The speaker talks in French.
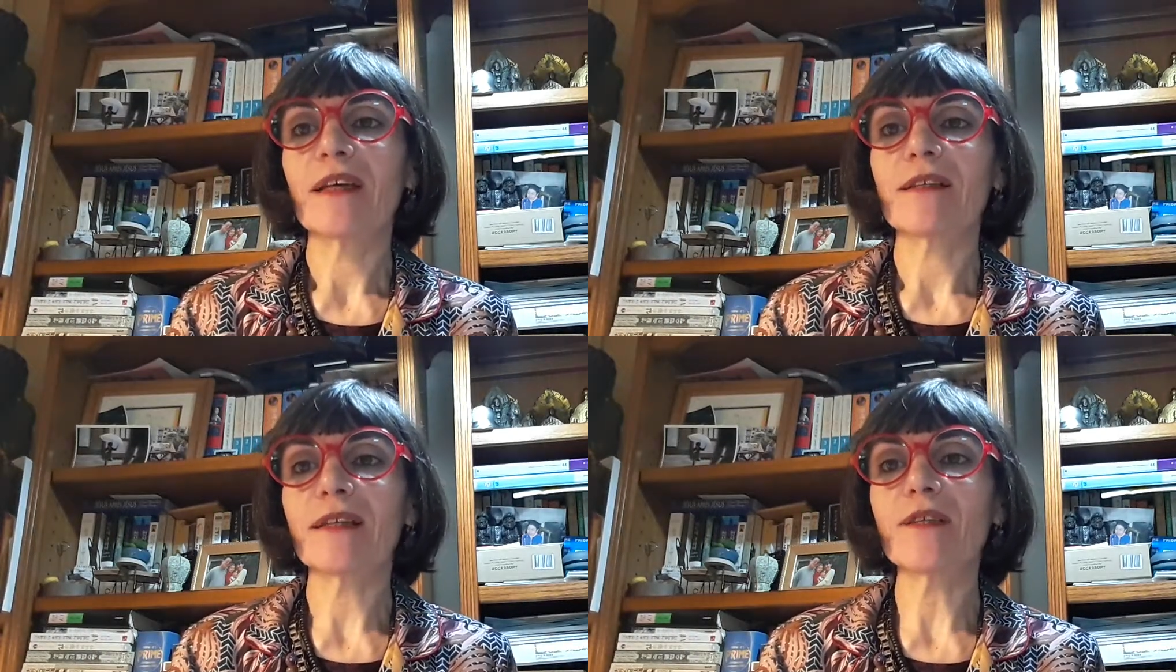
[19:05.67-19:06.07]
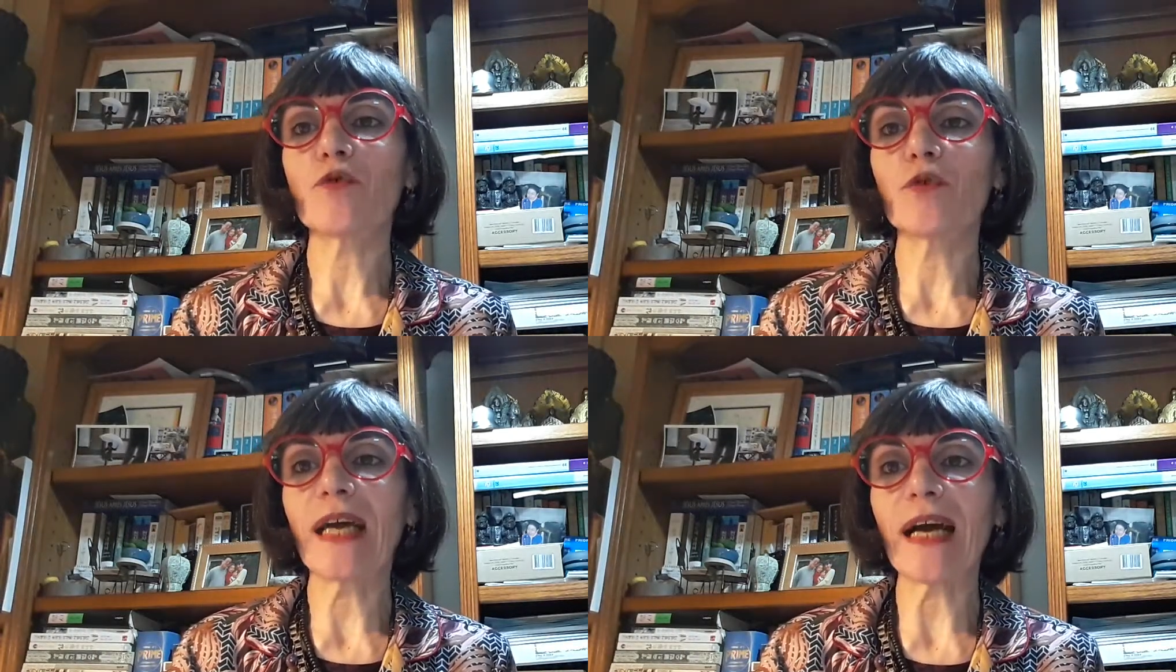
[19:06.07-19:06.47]
c'est
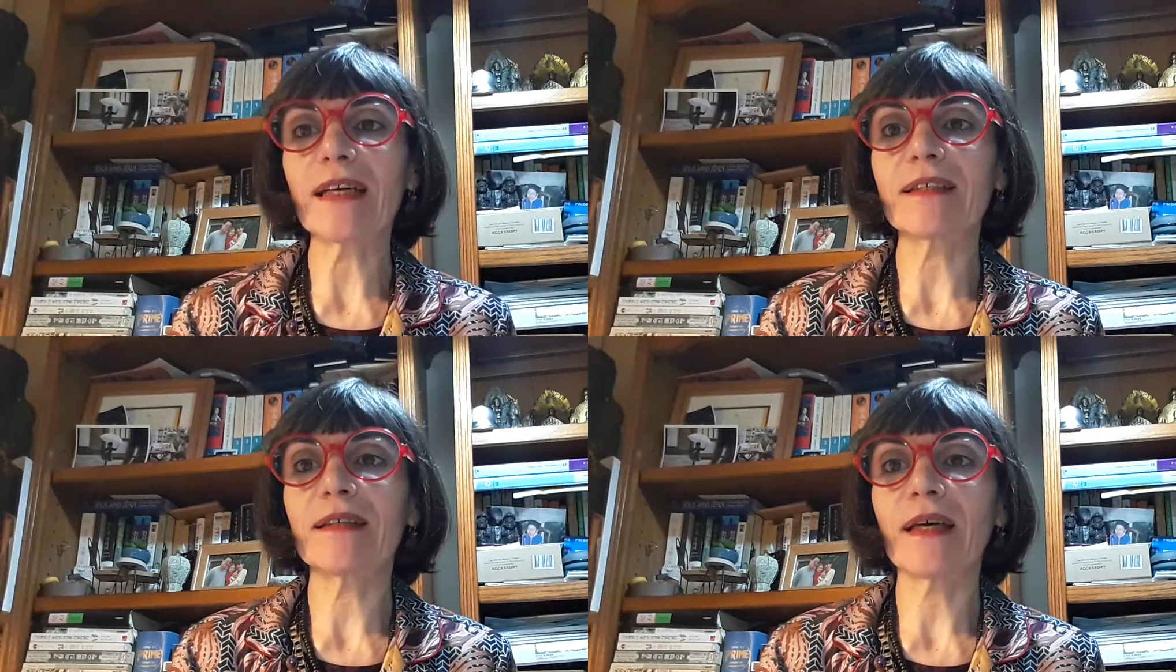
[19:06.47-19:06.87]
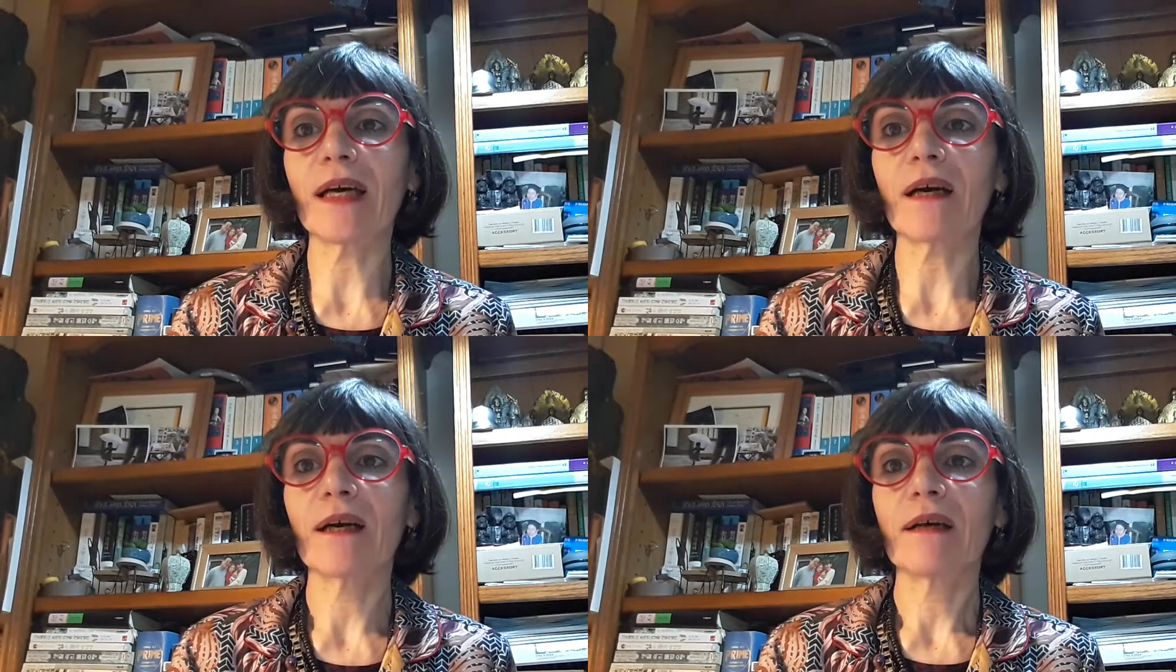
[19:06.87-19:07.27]
ce
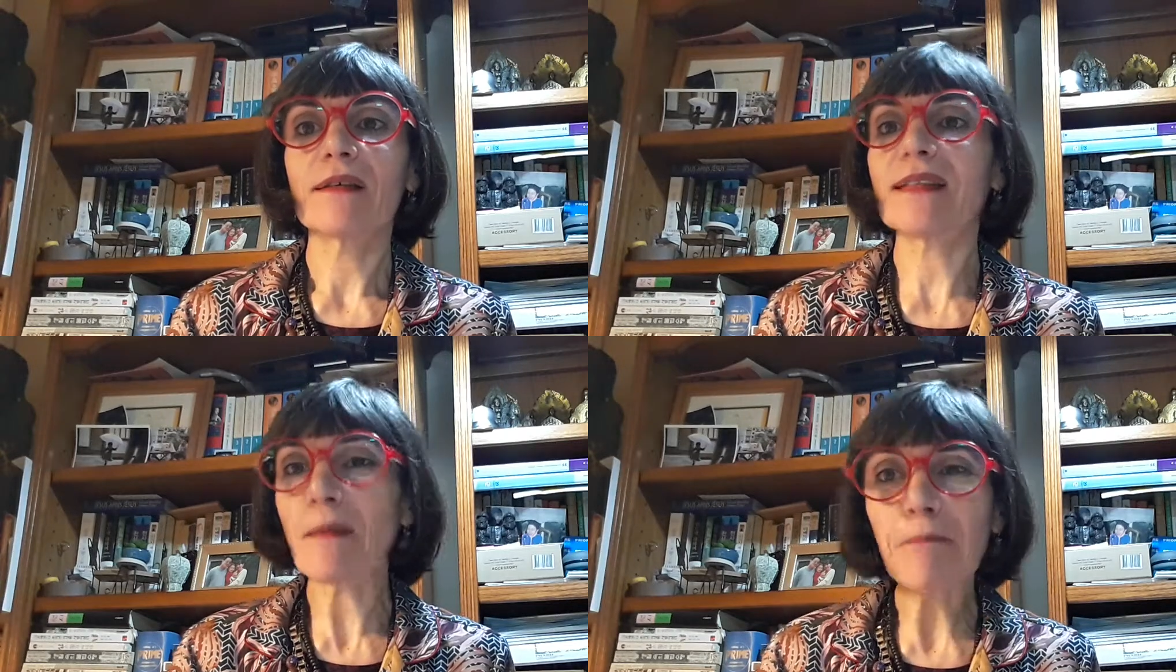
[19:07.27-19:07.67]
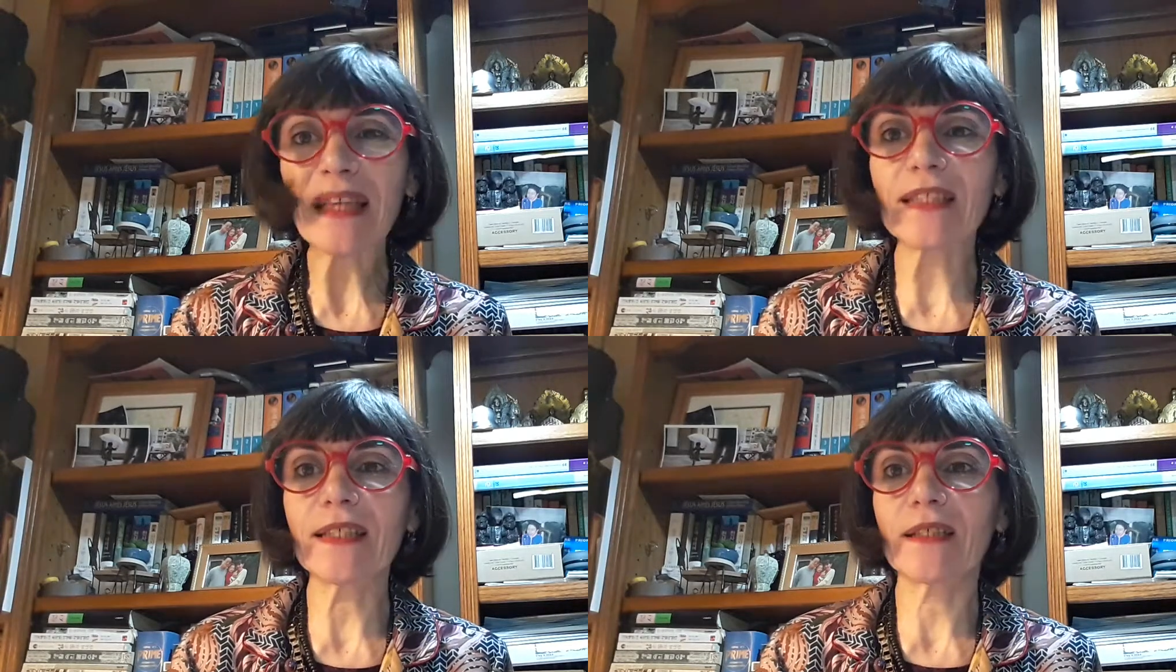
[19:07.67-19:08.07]
caractère
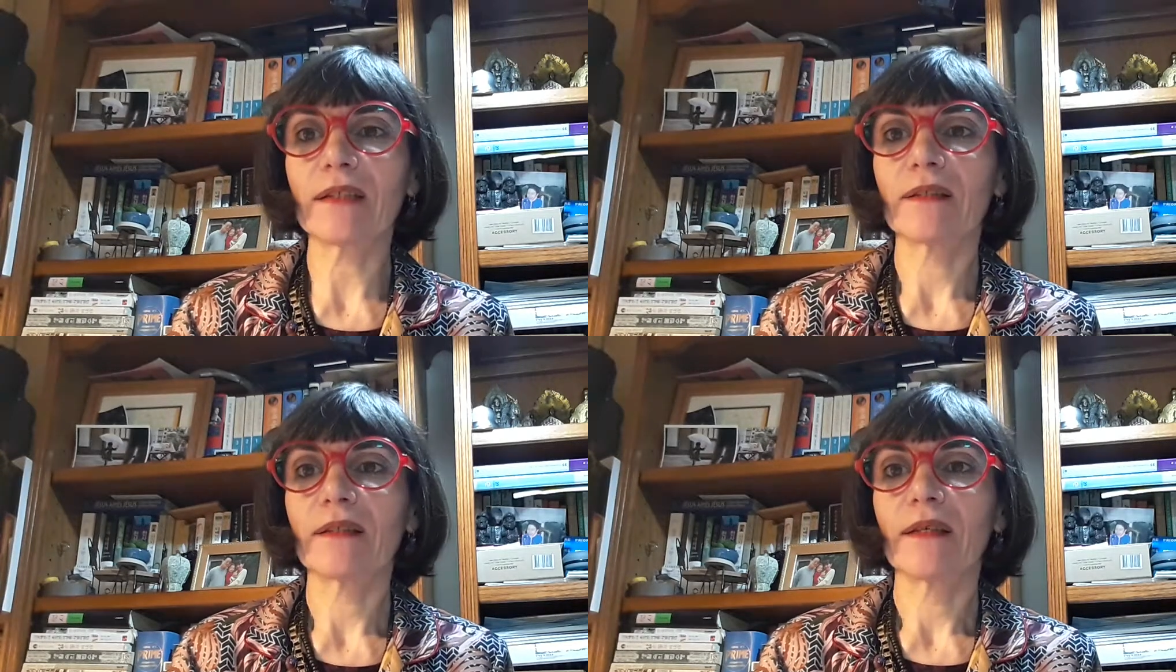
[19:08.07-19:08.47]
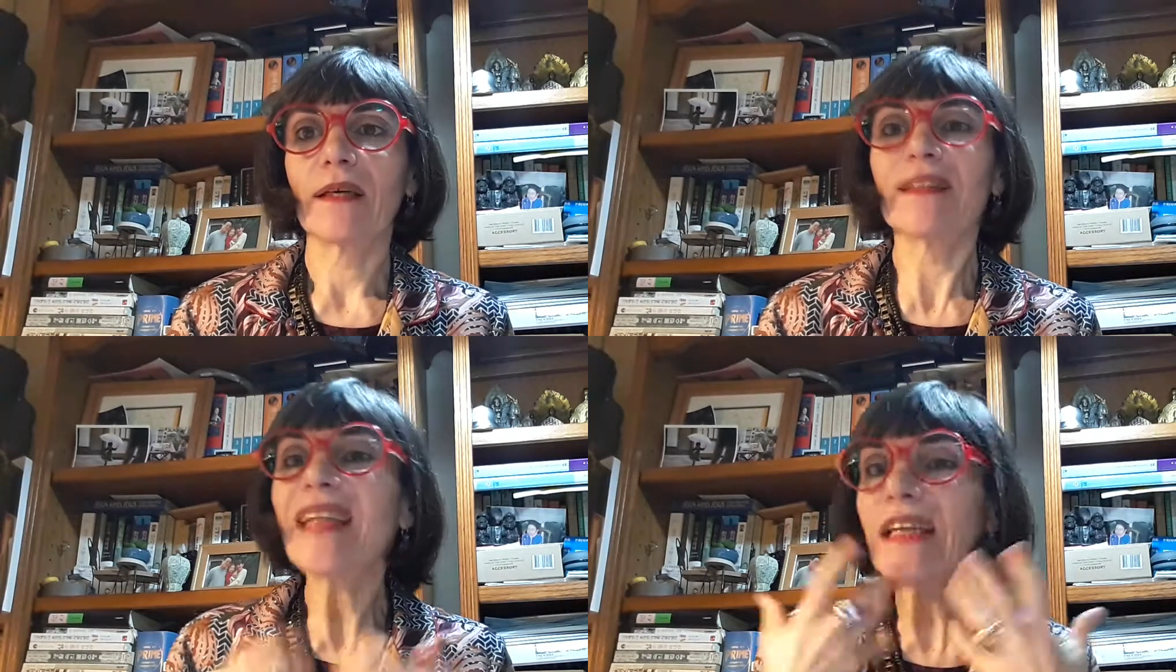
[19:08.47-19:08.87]
sympathique,
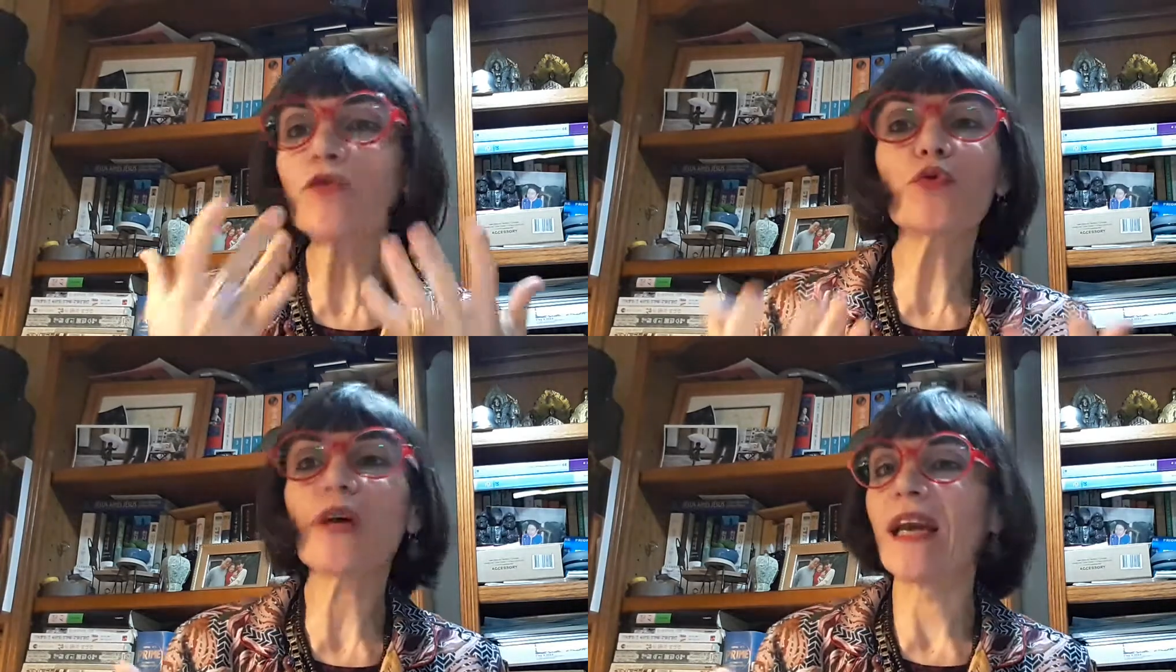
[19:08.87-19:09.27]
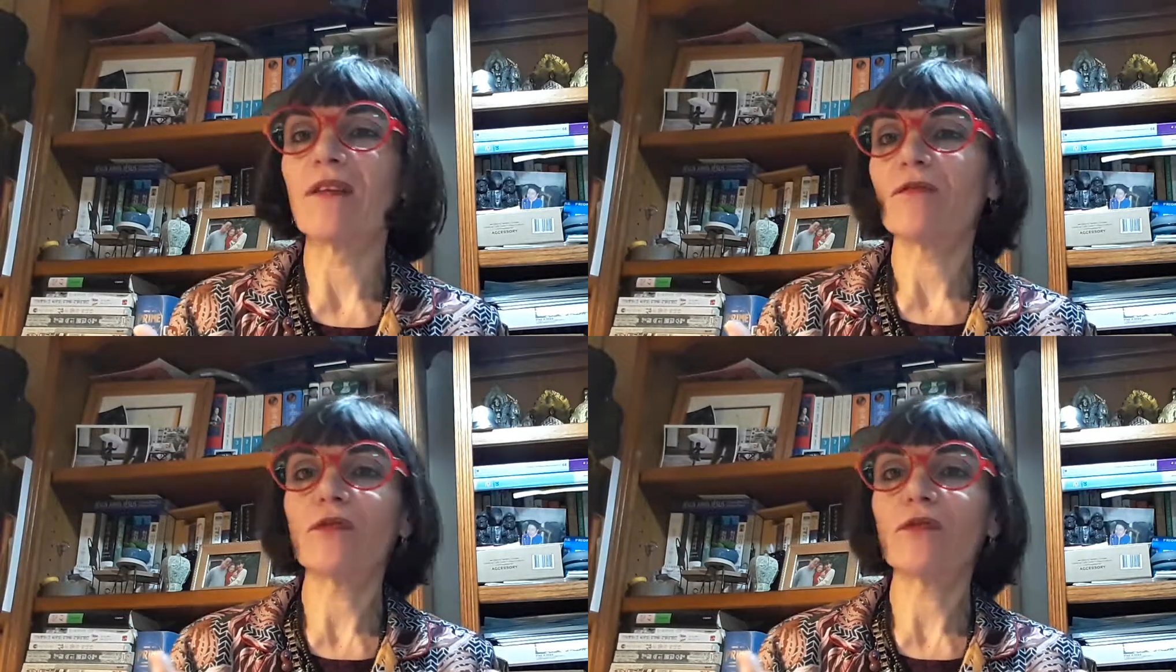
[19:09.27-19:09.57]
naturel.